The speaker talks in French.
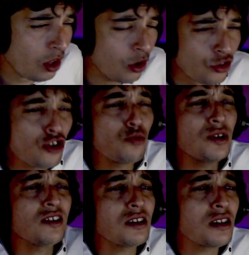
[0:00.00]
j'ai ouï
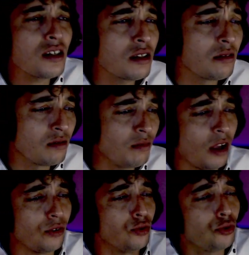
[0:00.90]
dire
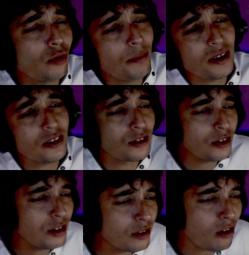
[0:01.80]
par deux, trois
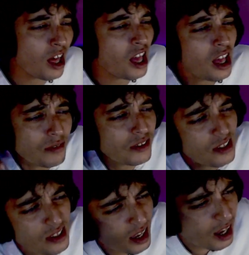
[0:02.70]
personnes en live,
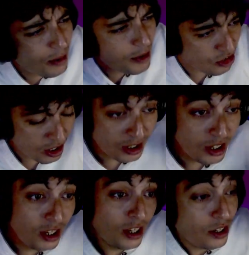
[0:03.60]
etc., machin,
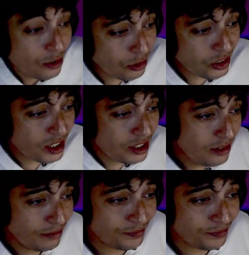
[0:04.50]
que Kali